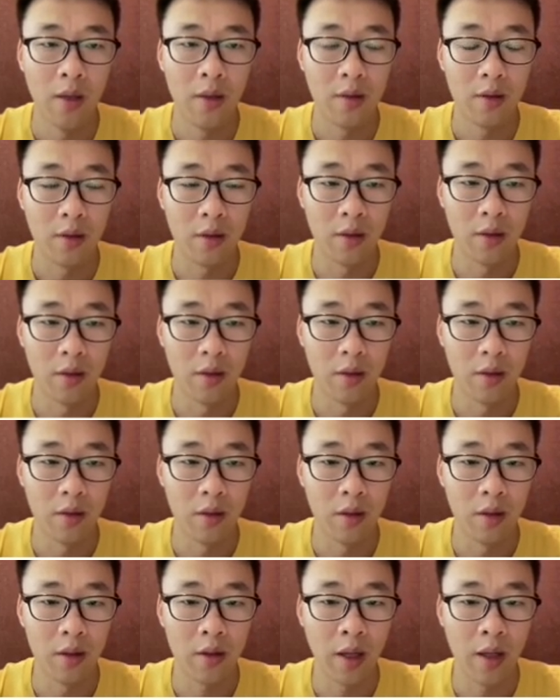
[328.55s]
这
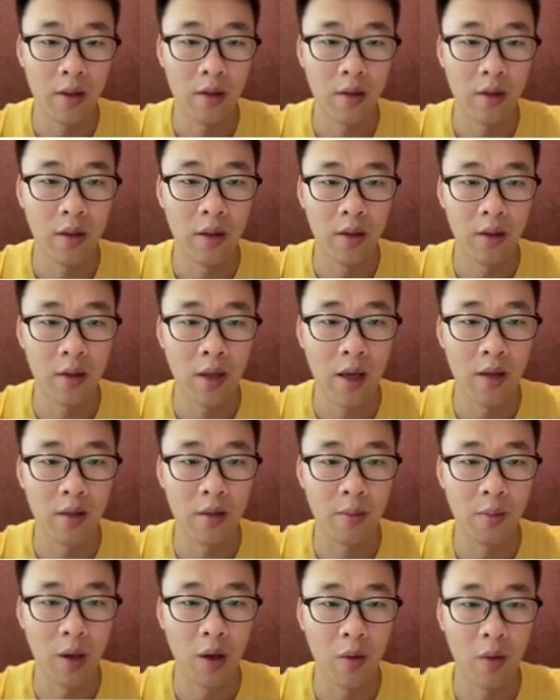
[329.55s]
个tensor 的
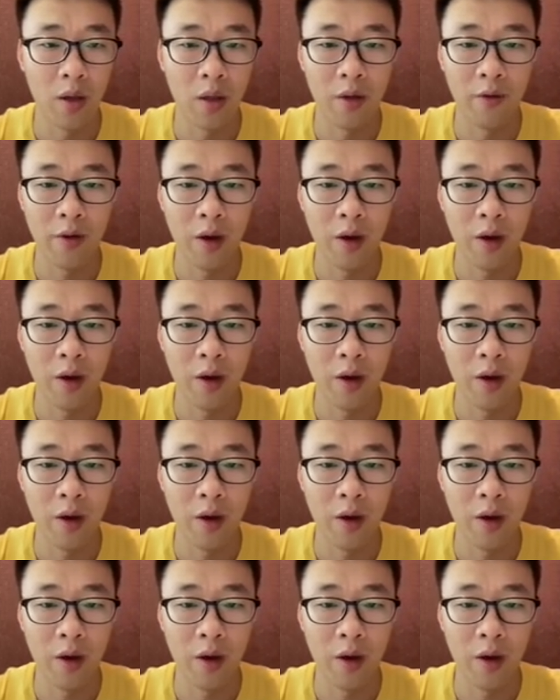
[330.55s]
size 变化的